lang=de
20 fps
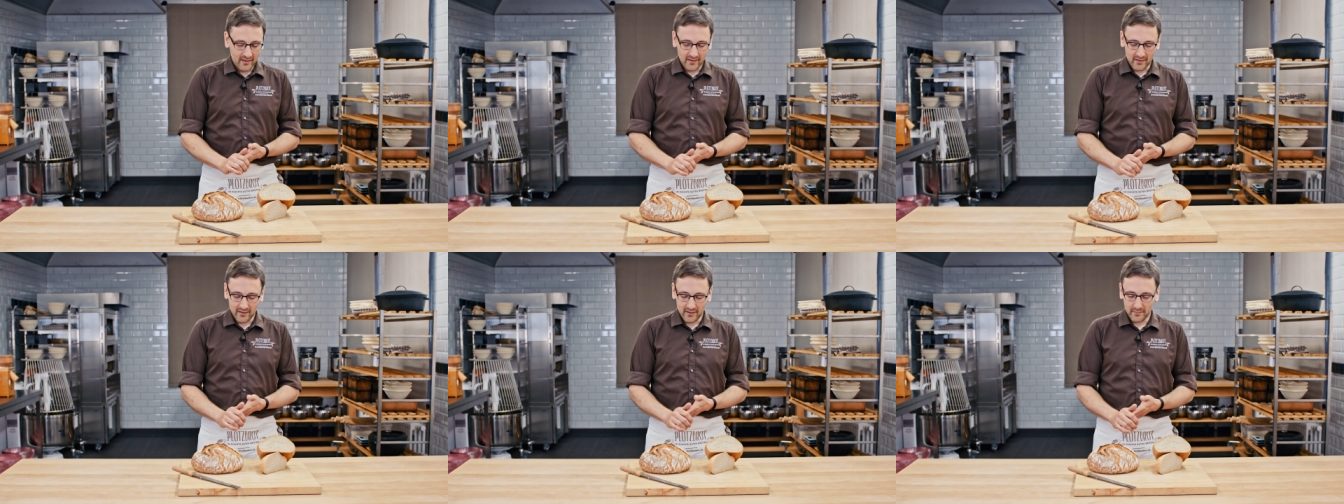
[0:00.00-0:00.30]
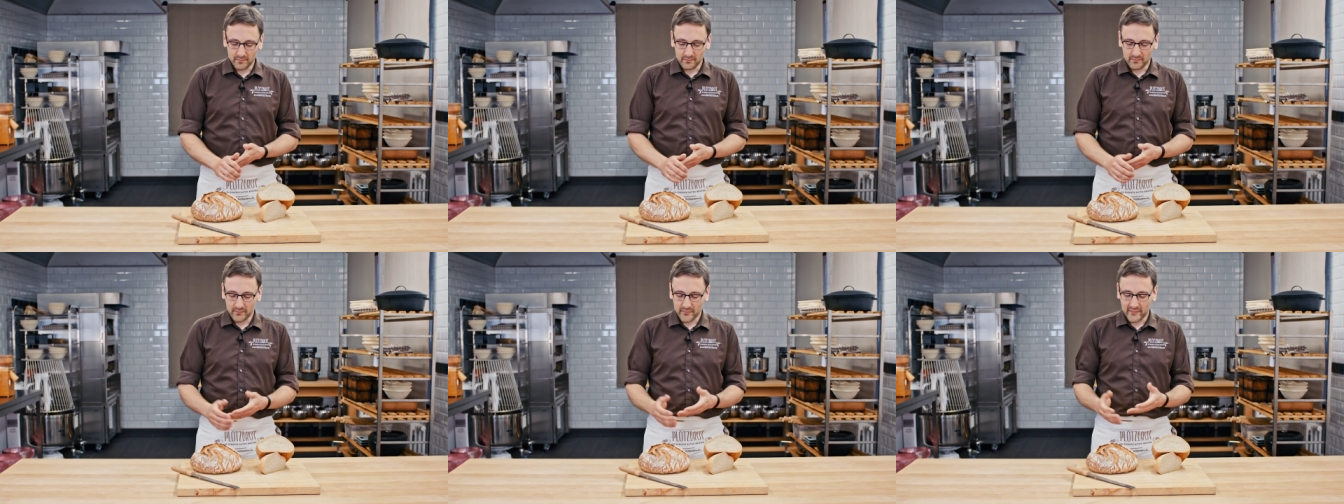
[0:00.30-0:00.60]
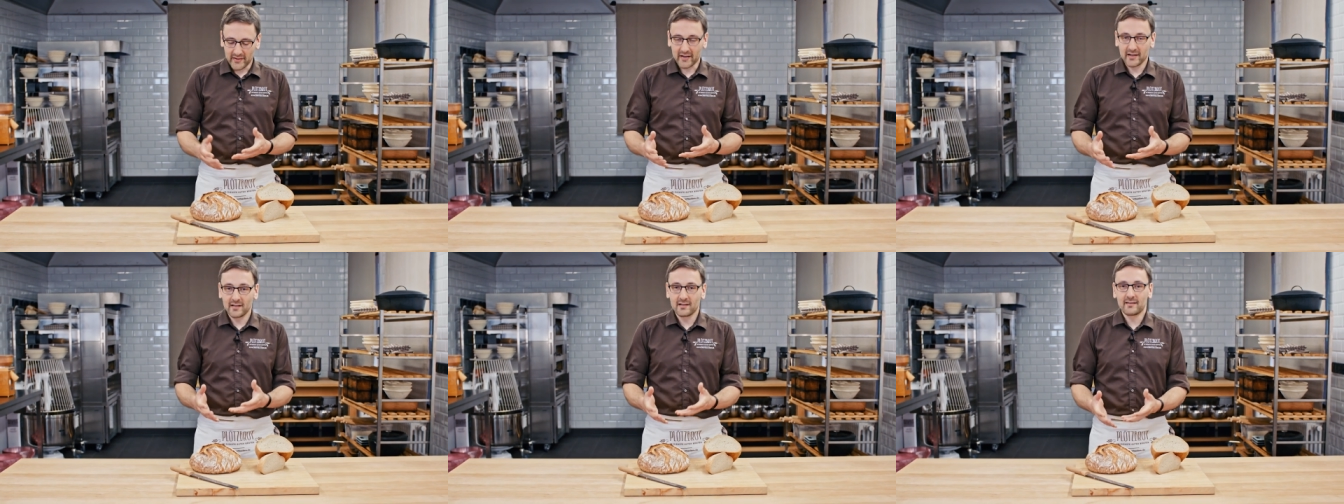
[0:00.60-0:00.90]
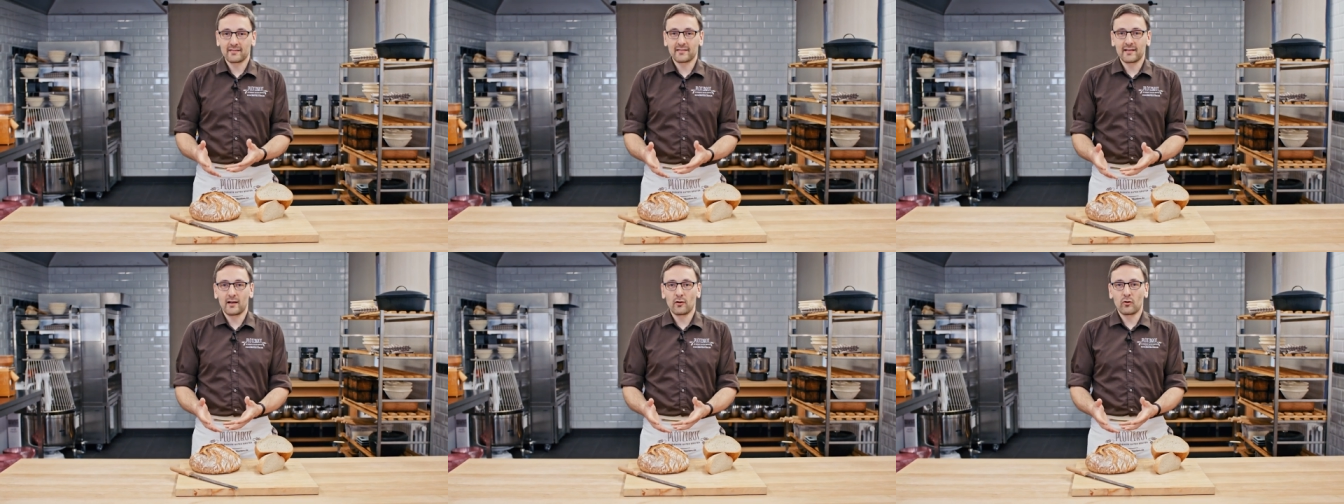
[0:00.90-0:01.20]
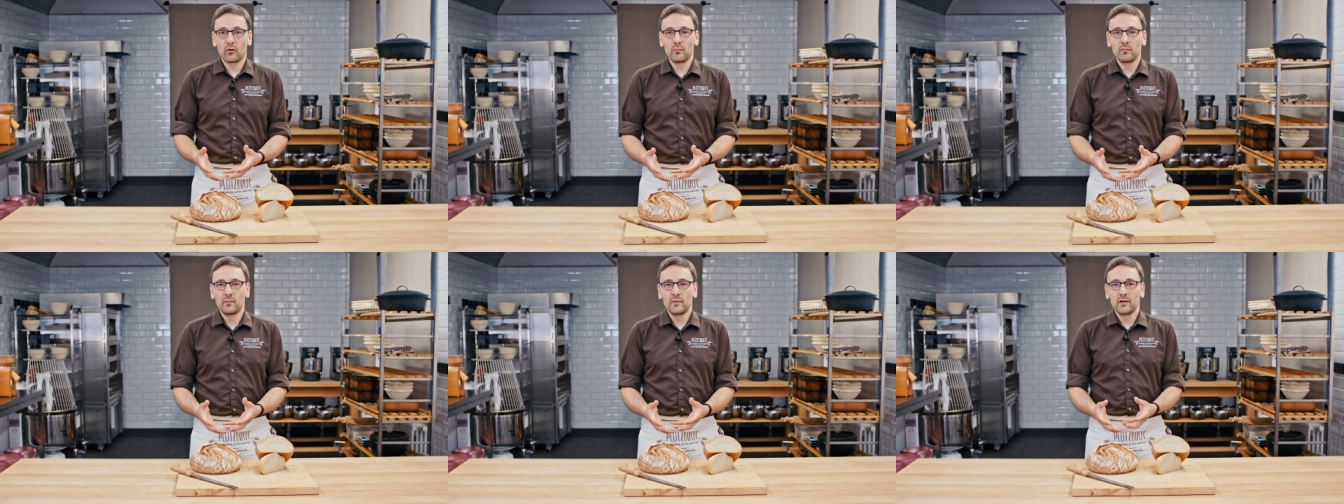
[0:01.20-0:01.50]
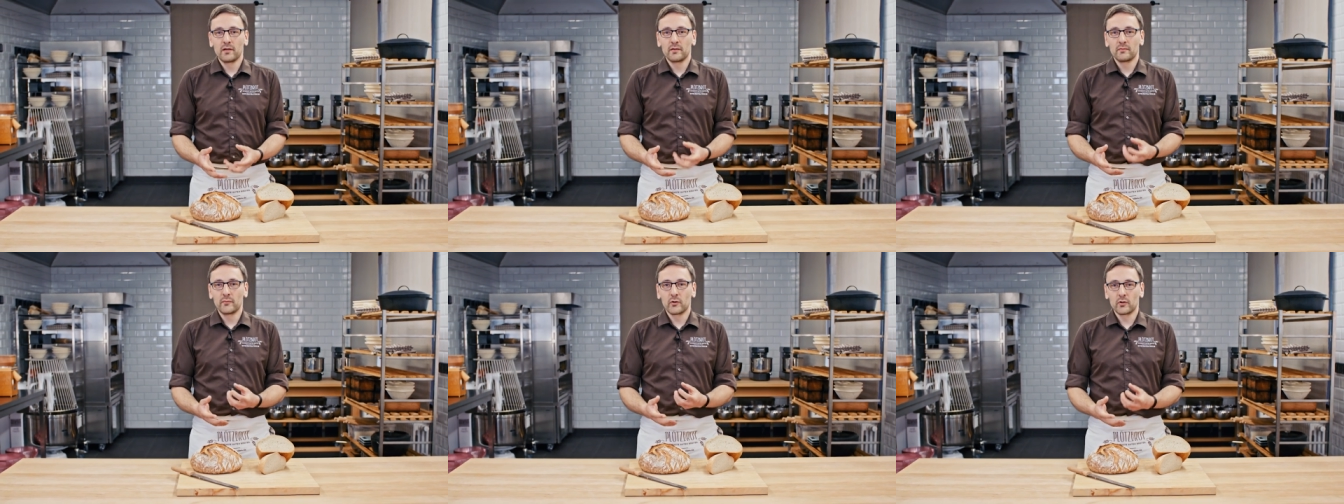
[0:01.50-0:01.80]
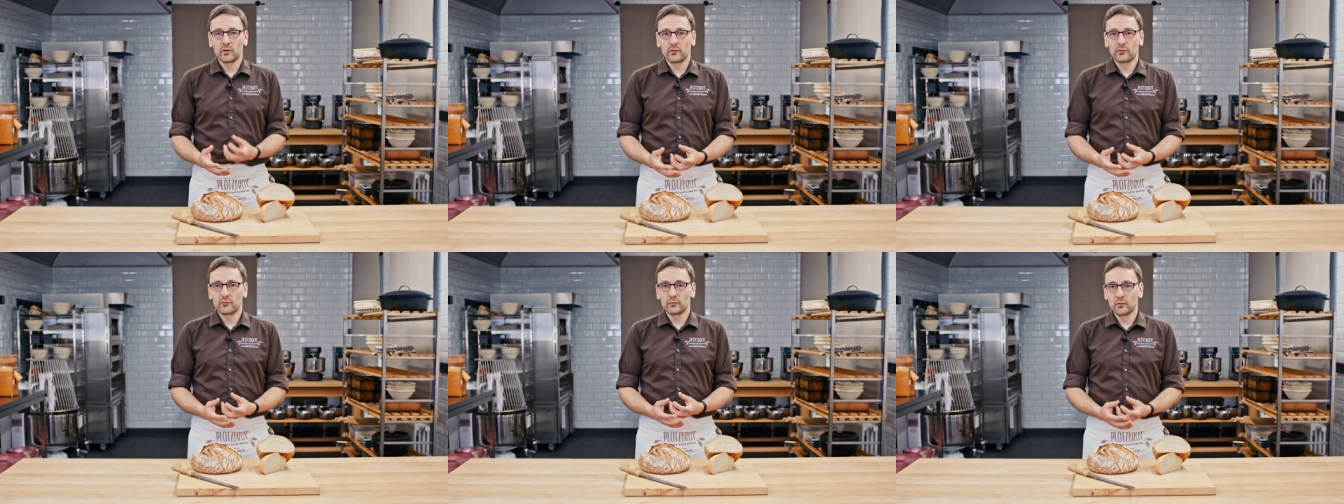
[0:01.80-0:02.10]
Ähm, da geht es darum,
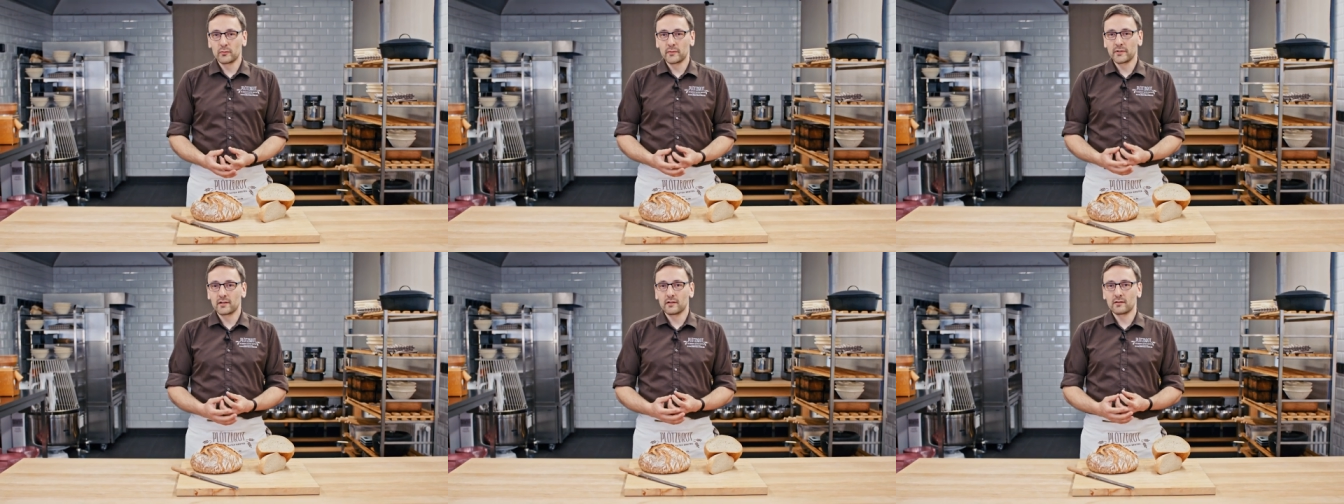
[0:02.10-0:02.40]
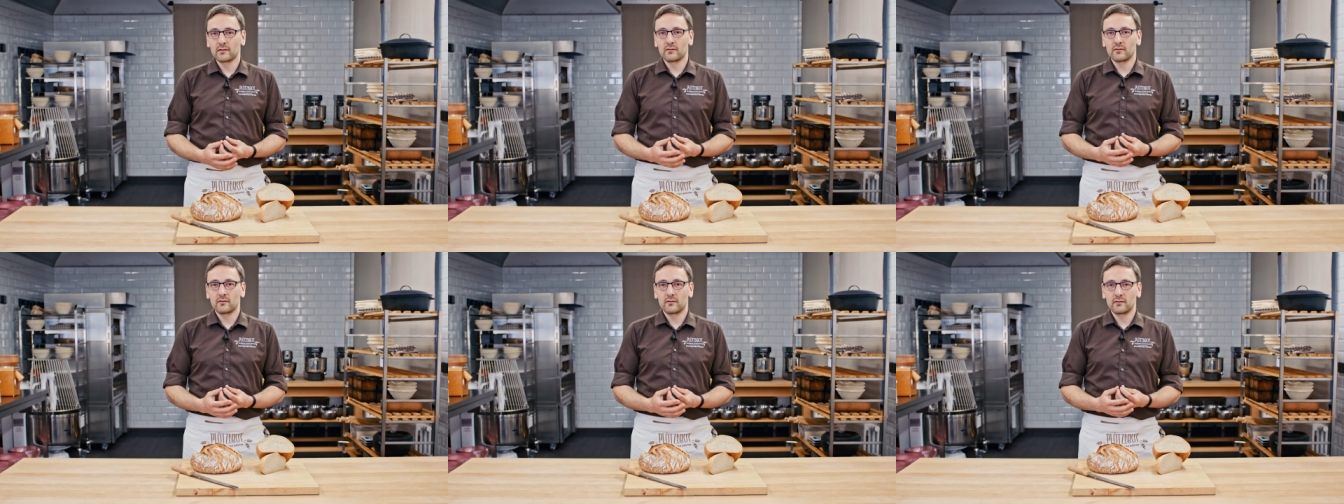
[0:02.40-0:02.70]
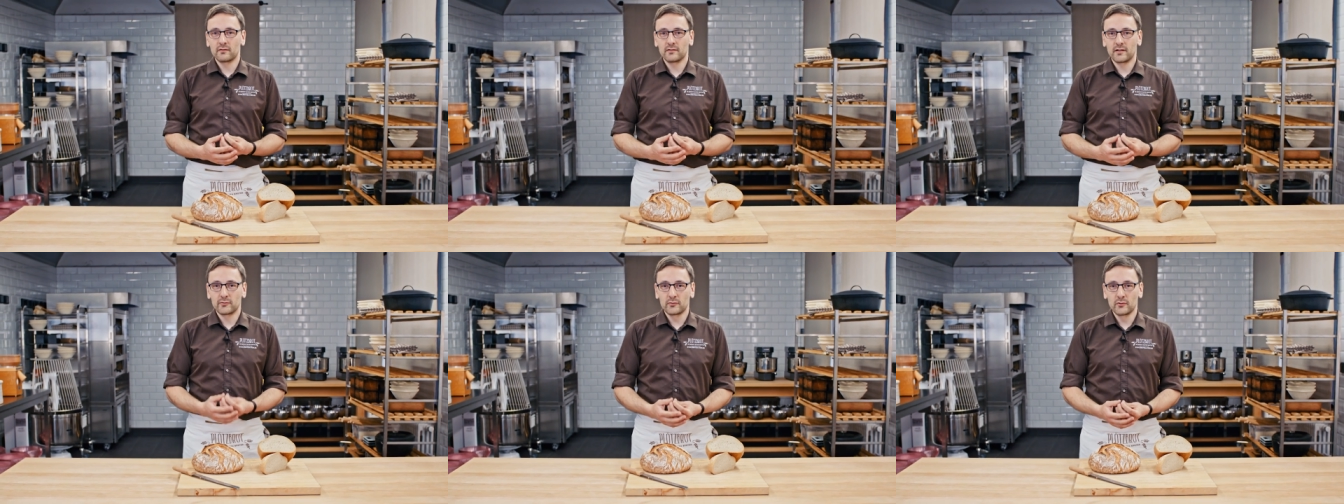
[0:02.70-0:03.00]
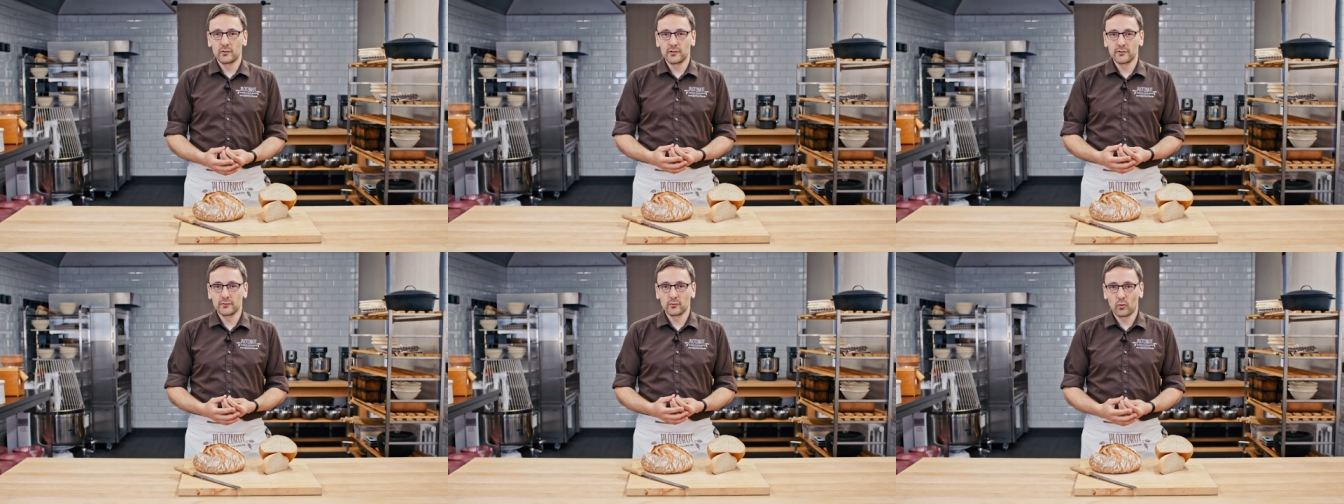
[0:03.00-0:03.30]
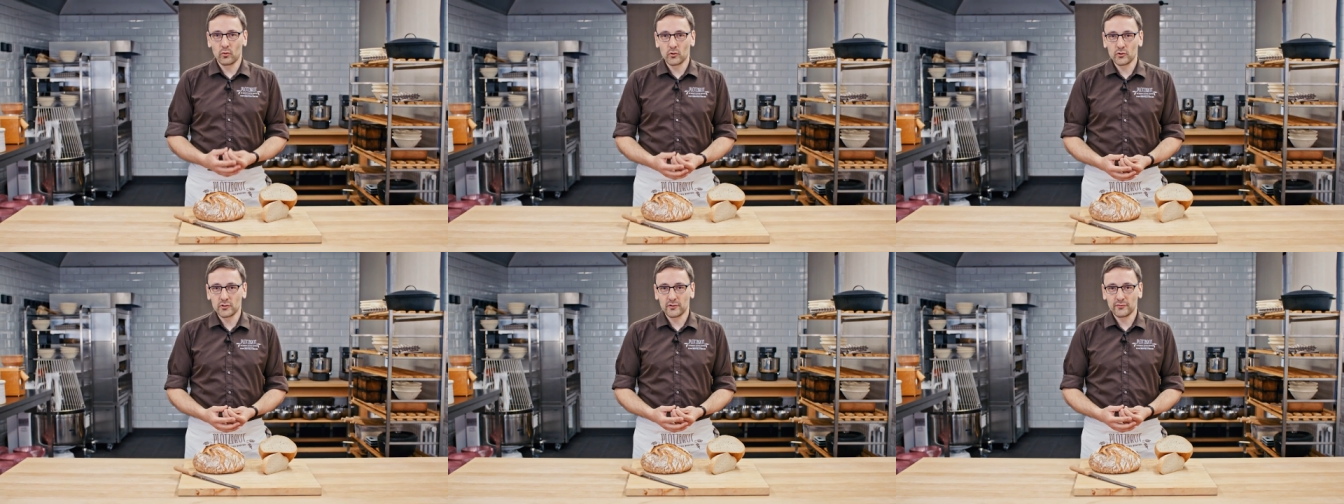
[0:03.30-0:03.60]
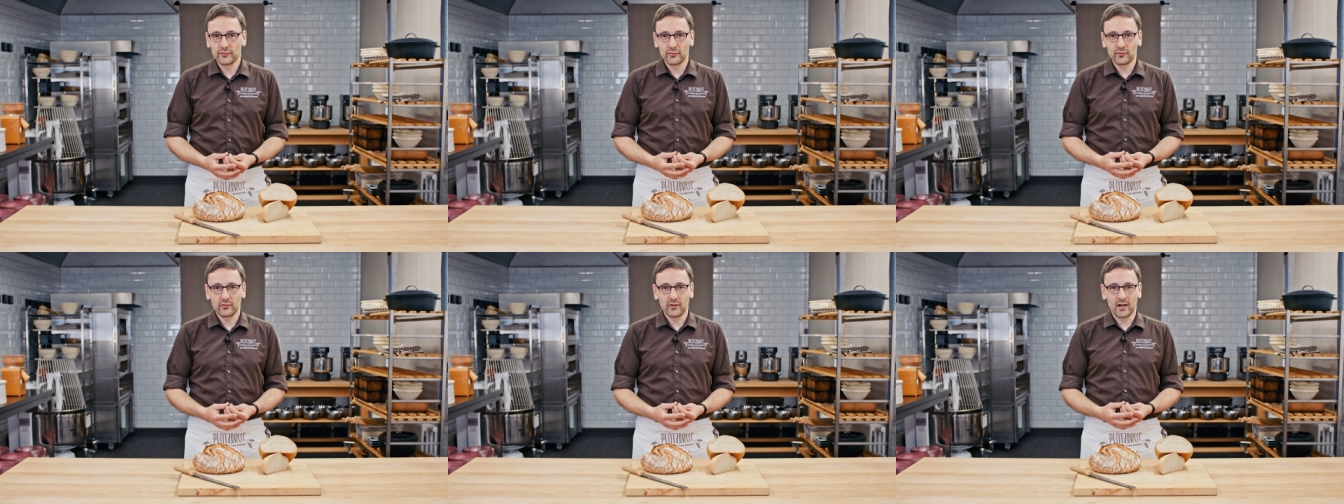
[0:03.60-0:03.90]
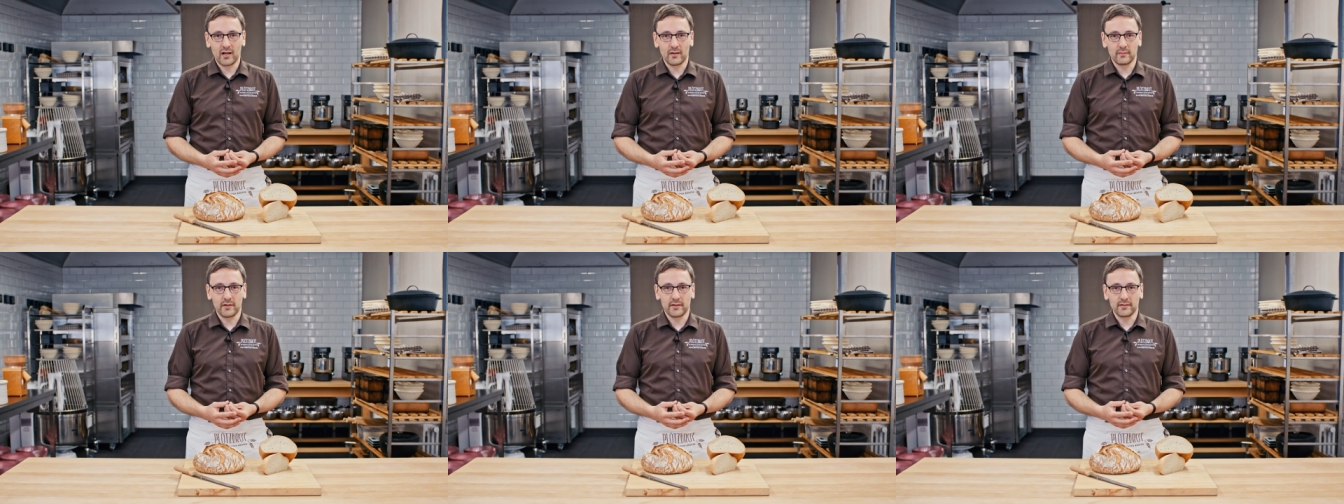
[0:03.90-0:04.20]
möglichst nur mit den natürlichen Rohstoffen zu
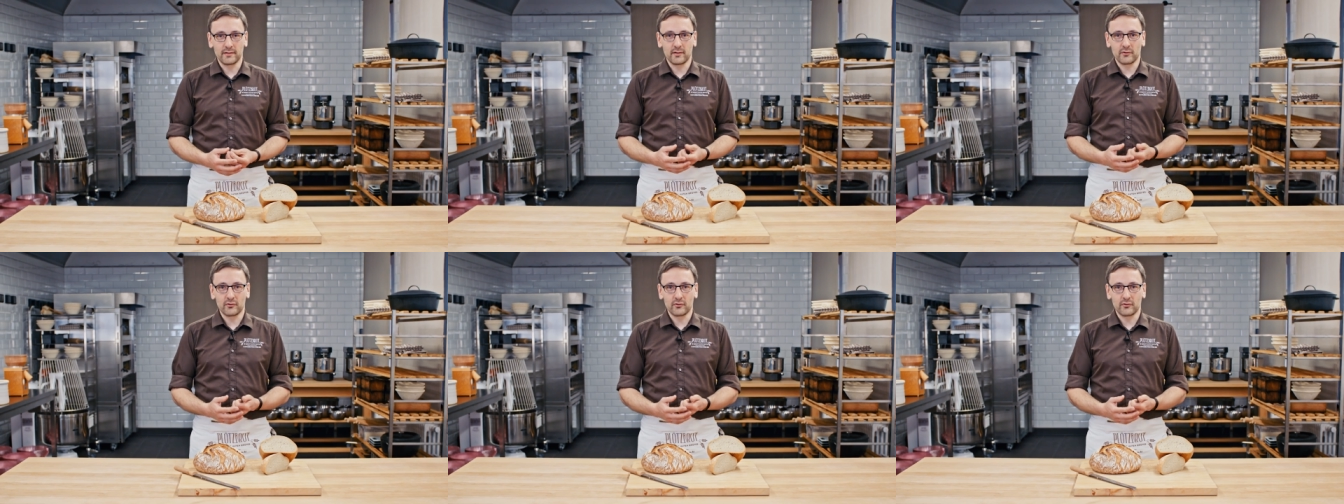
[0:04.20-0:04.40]
arbeiten,